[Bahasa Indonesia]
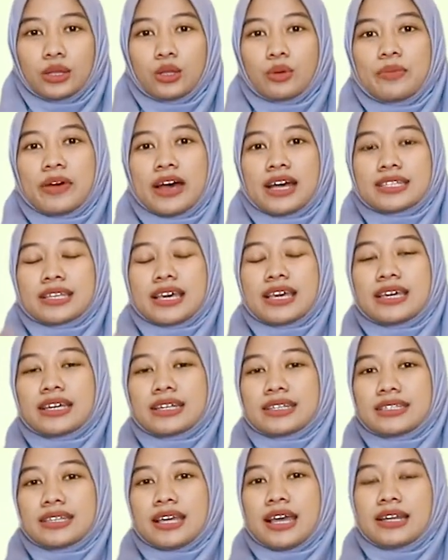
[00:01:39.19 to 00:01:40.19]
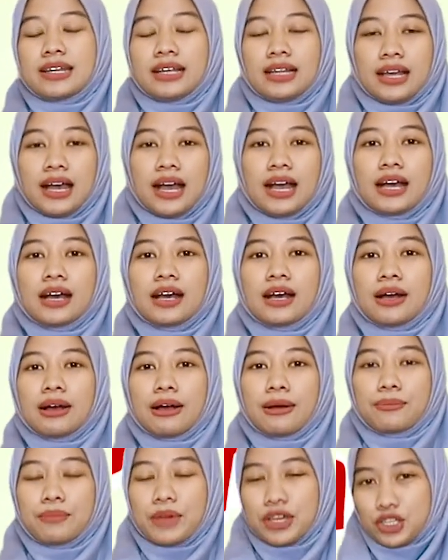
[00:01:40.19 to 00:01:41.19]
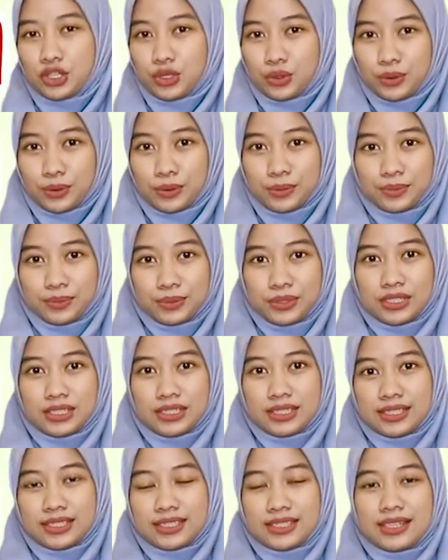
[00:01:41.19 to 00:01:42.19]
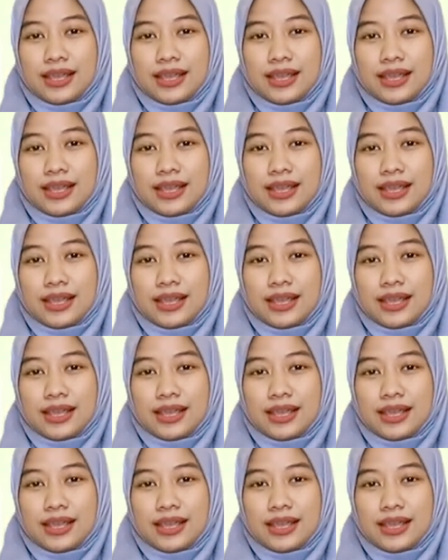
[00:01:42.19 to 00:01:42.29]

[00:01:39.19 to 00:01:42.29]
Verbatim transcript: itu bahasa Inggrisnya adalah mushrooms.